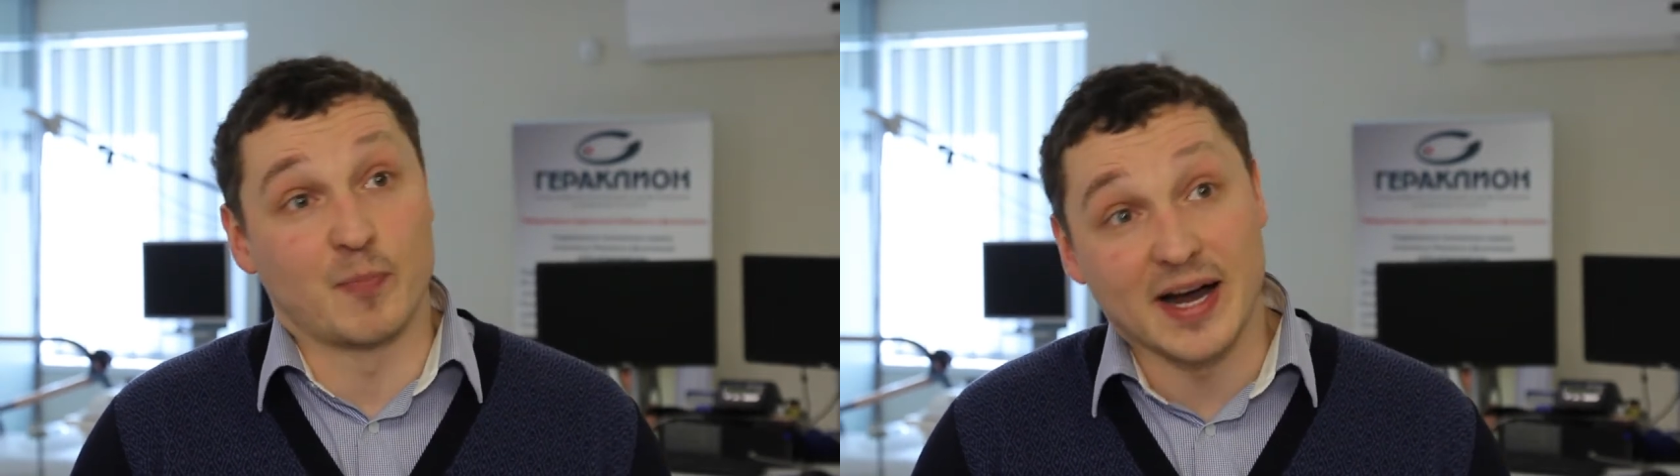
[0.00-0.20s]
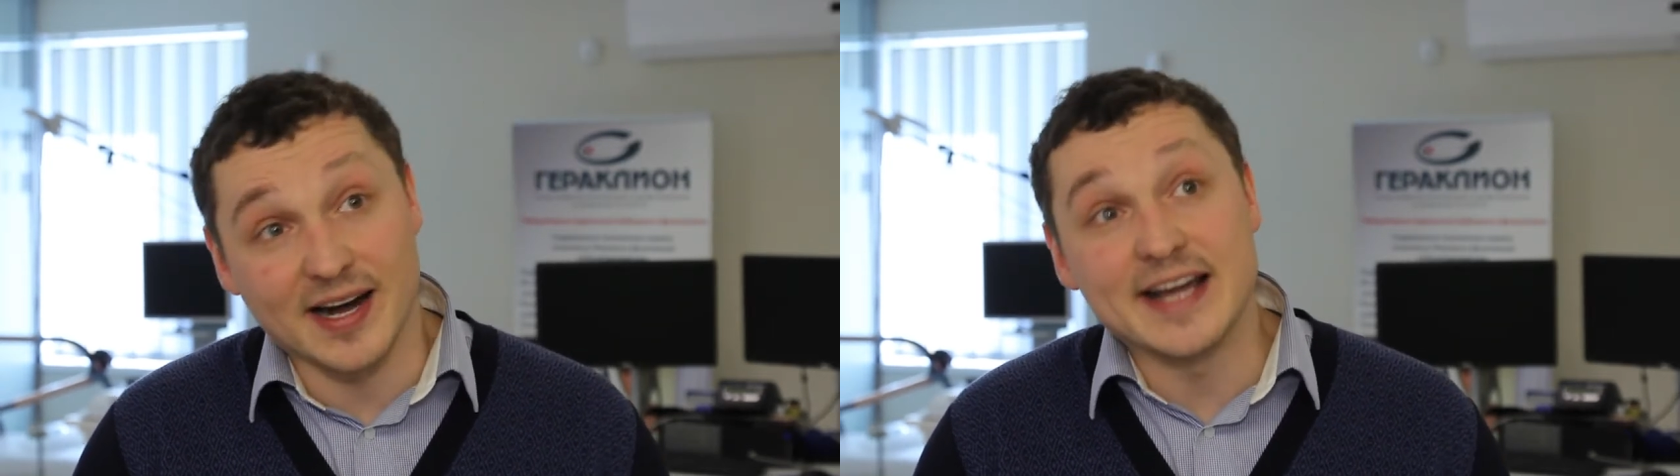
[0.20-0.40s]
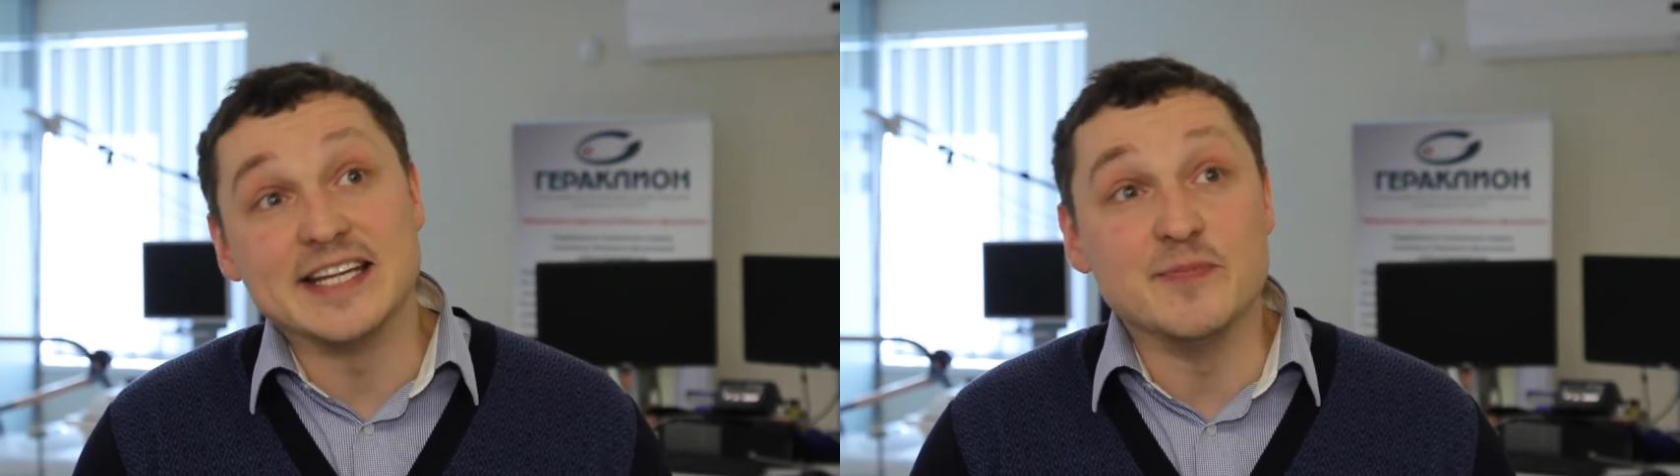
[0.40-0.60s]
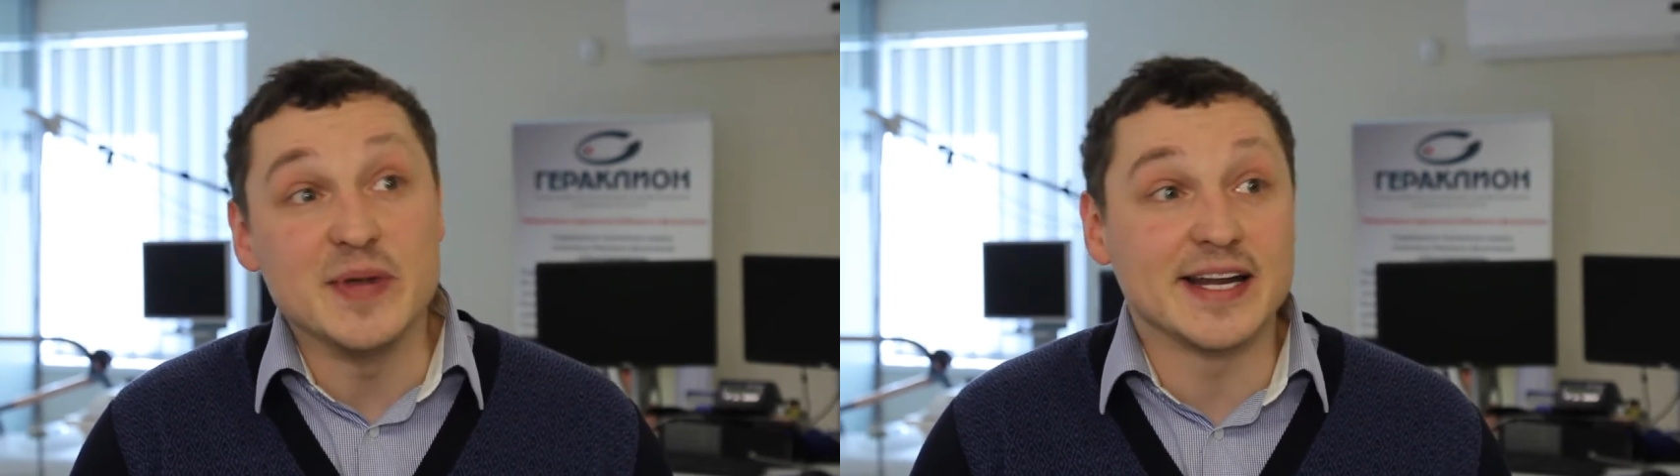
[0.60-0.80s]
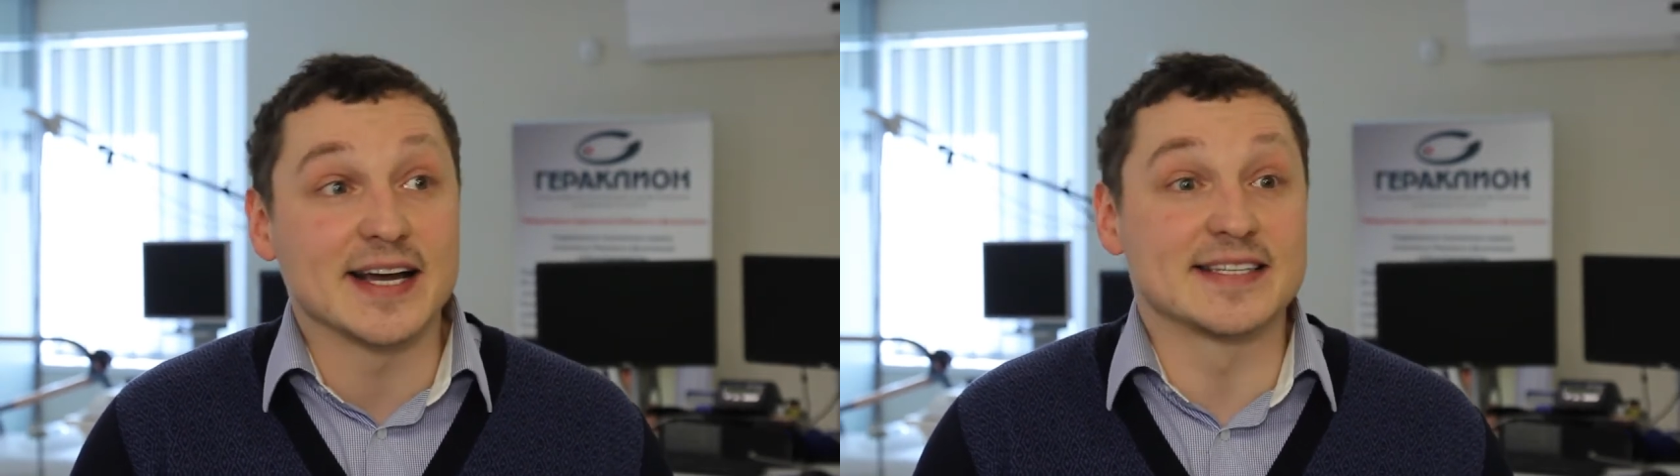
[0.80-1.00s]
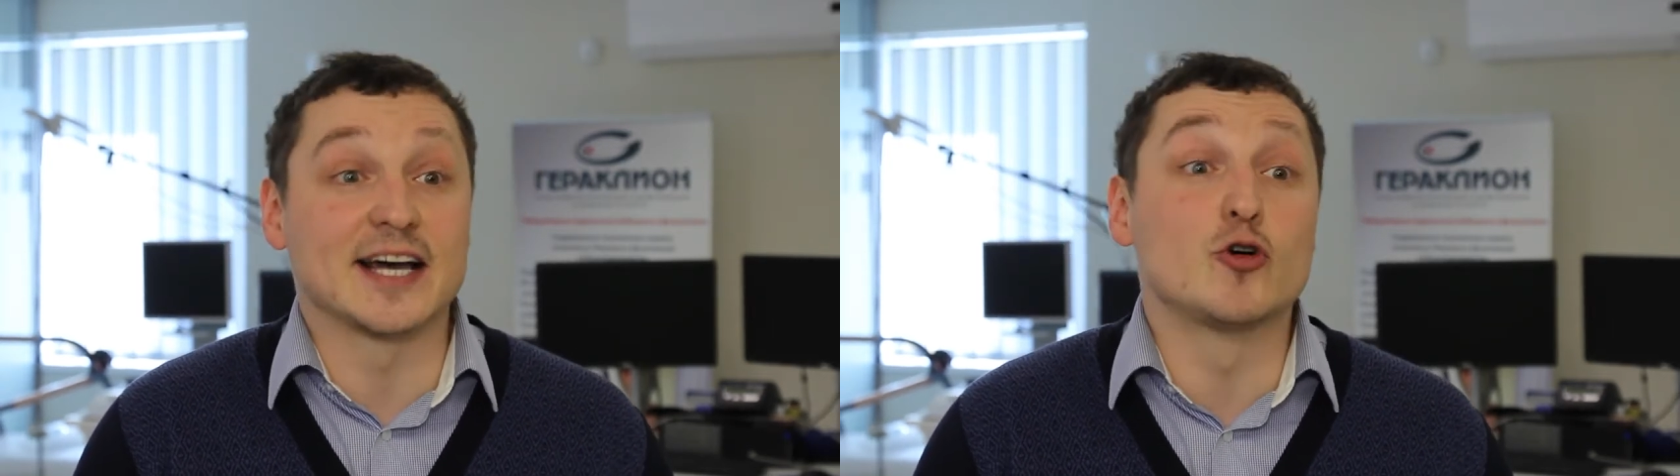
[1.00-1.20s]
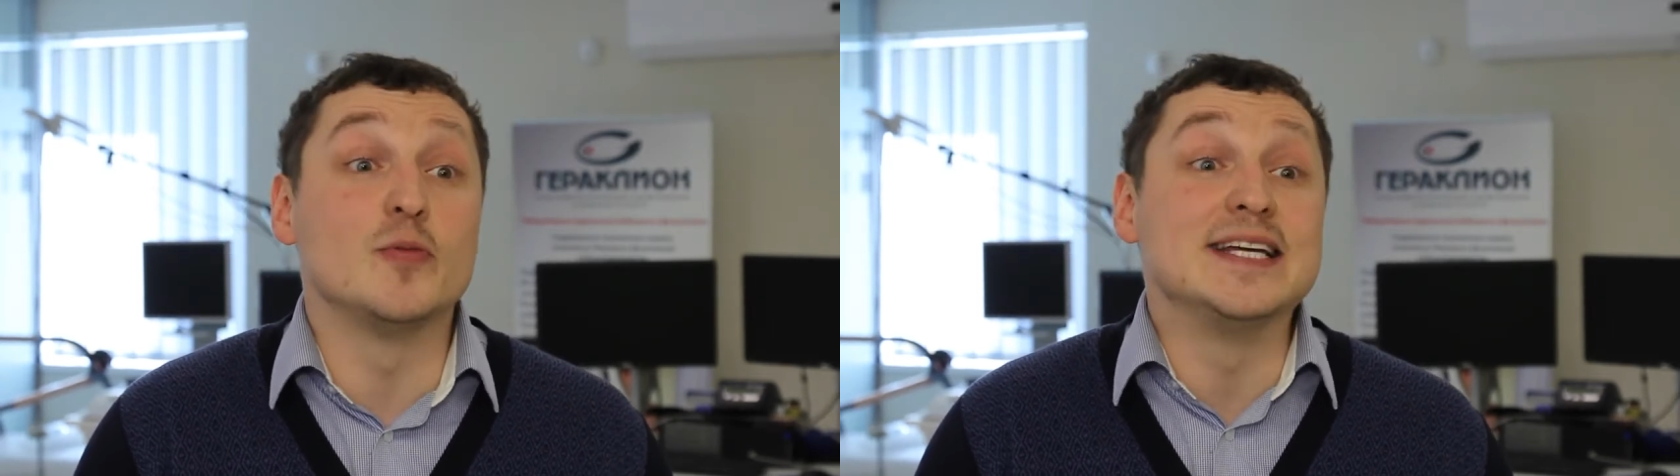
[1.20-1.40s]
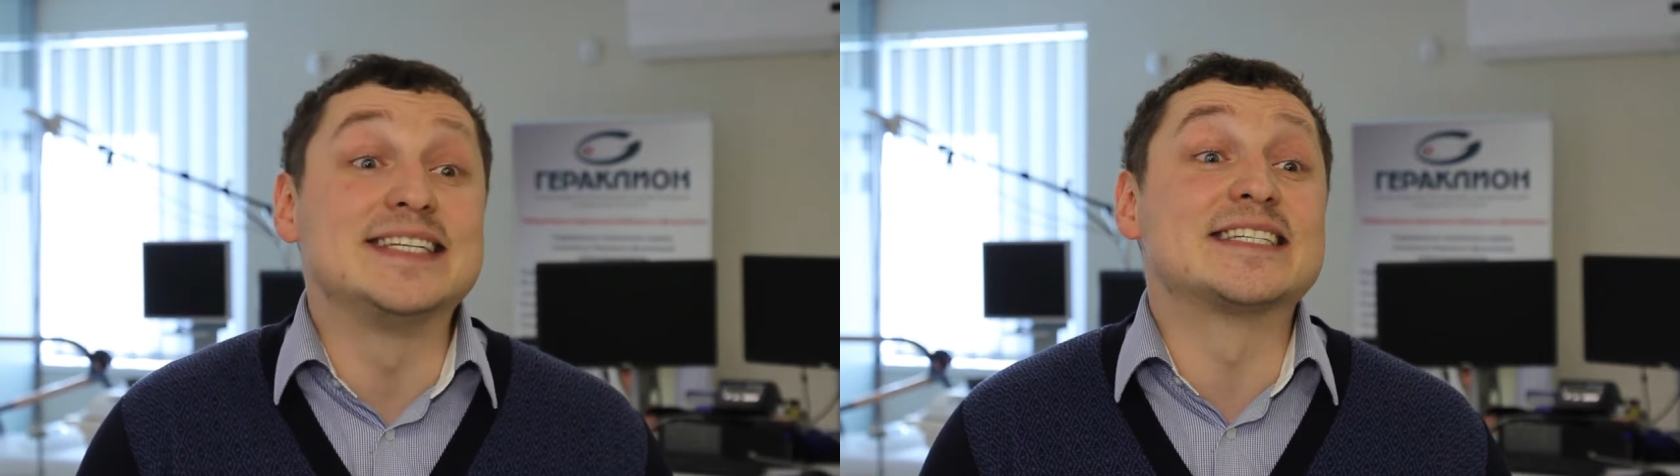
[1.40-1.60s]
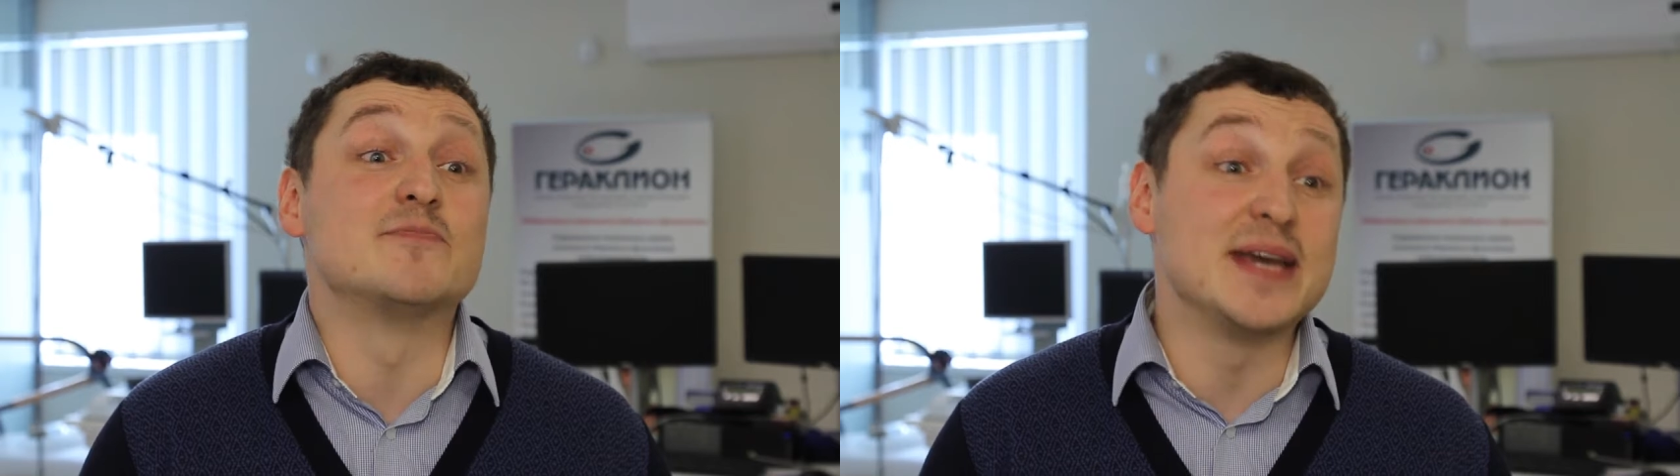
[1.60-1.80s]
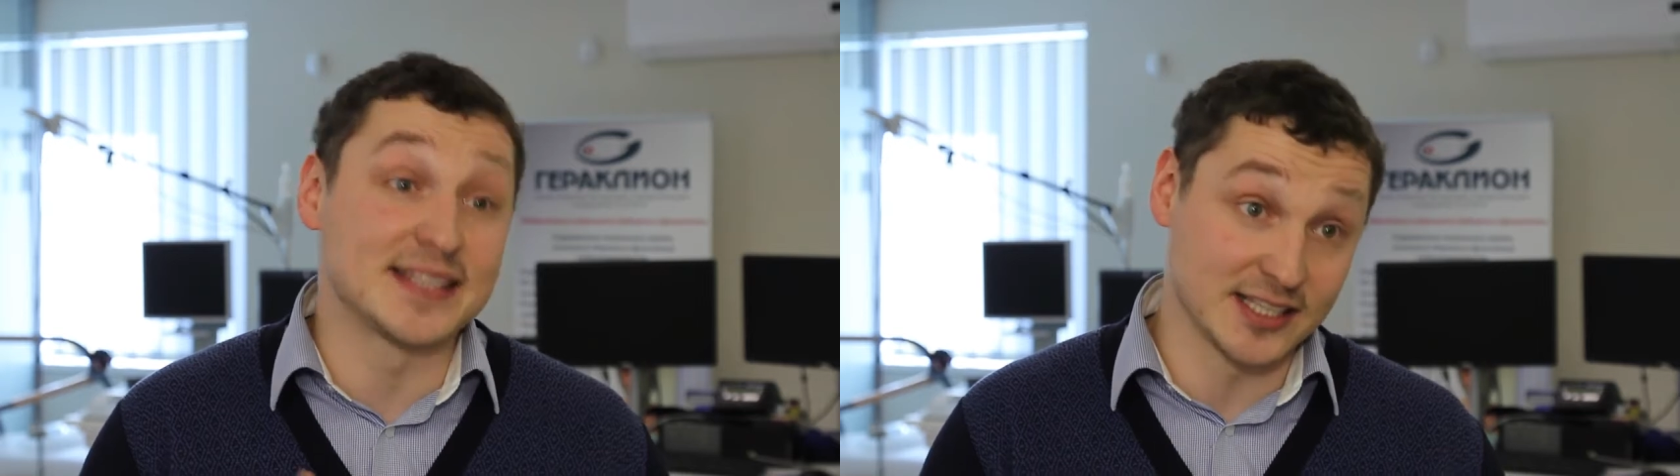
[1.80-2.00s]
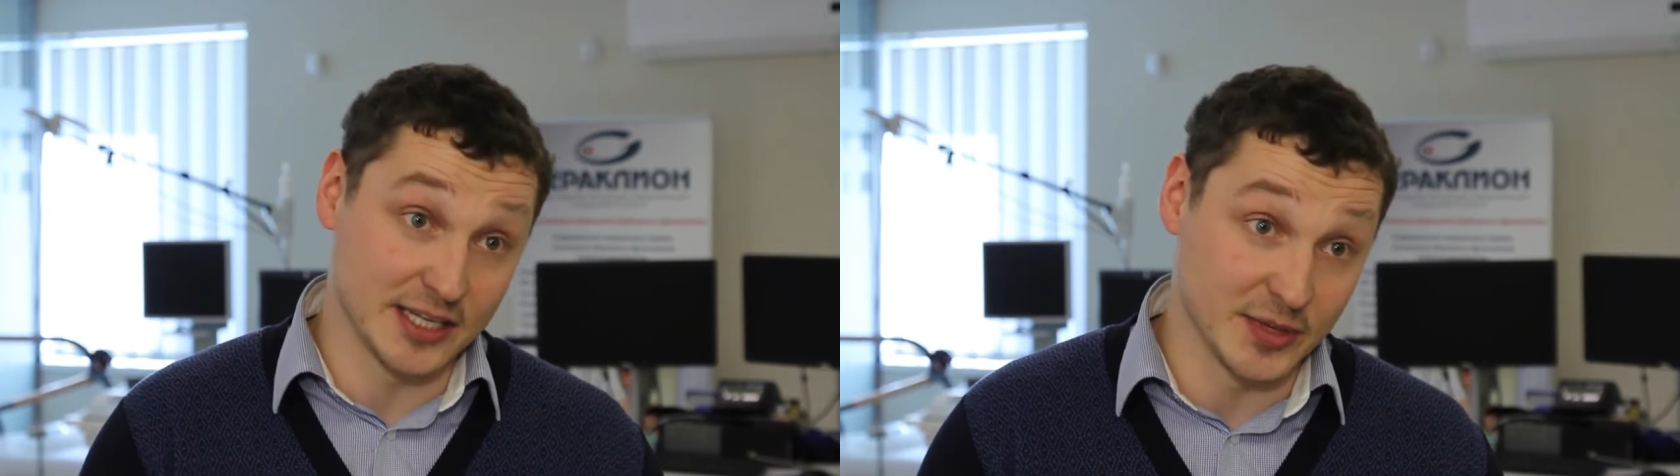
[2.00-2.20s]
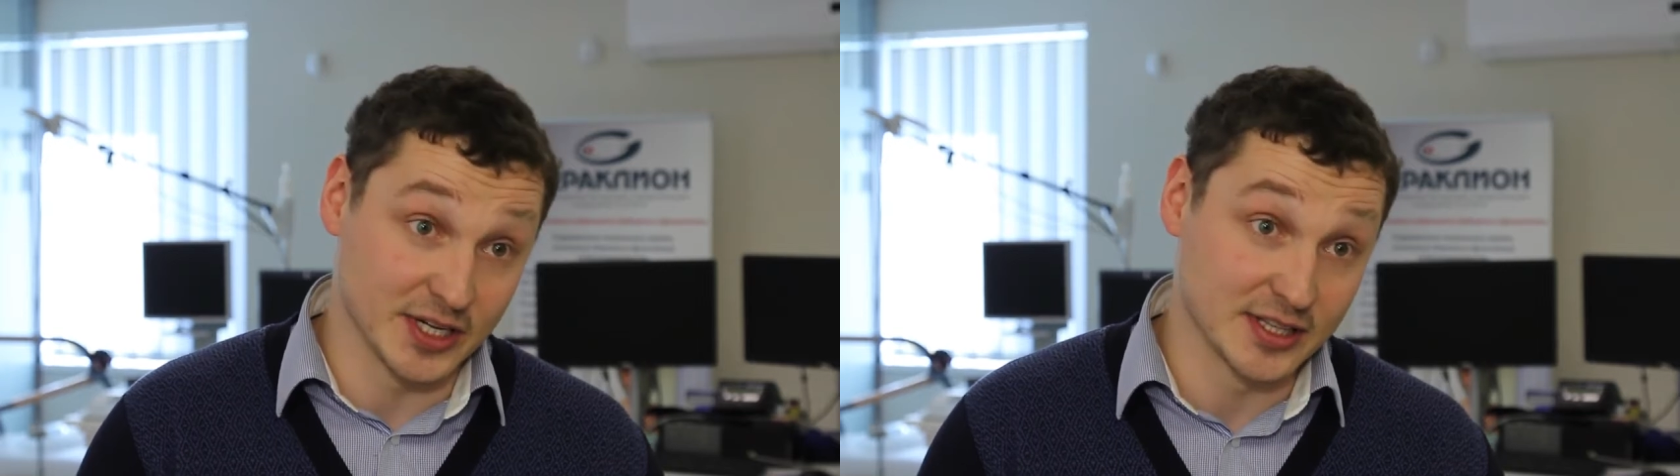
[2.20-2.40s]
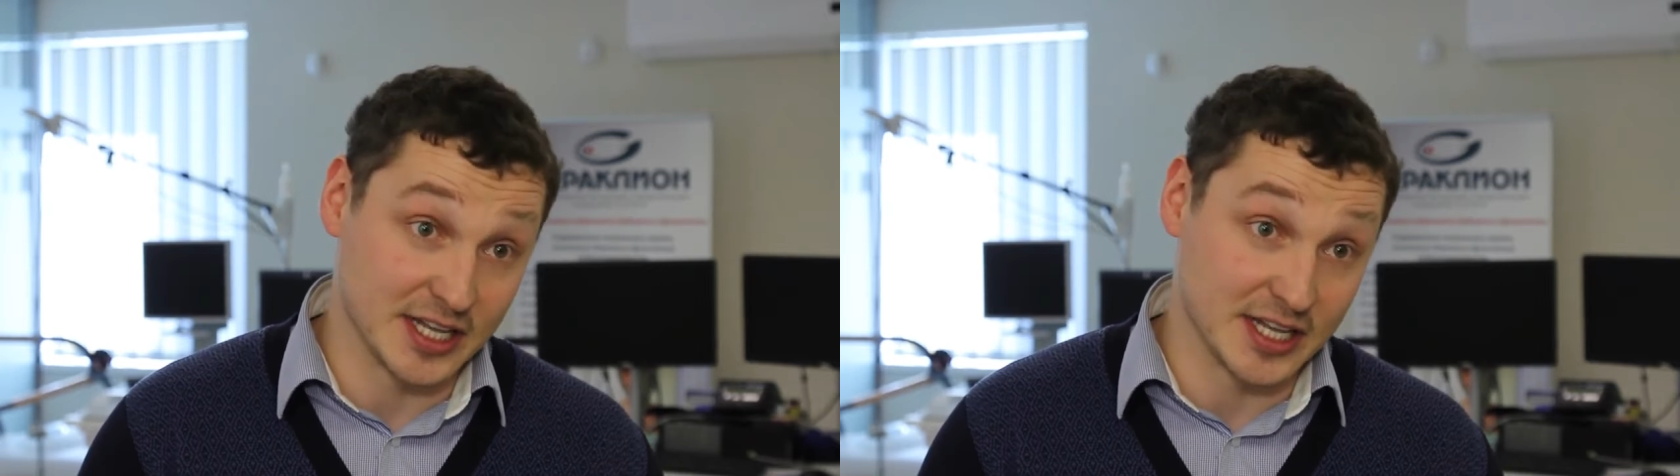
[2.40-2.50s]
по крайней мере, ознакомились с методами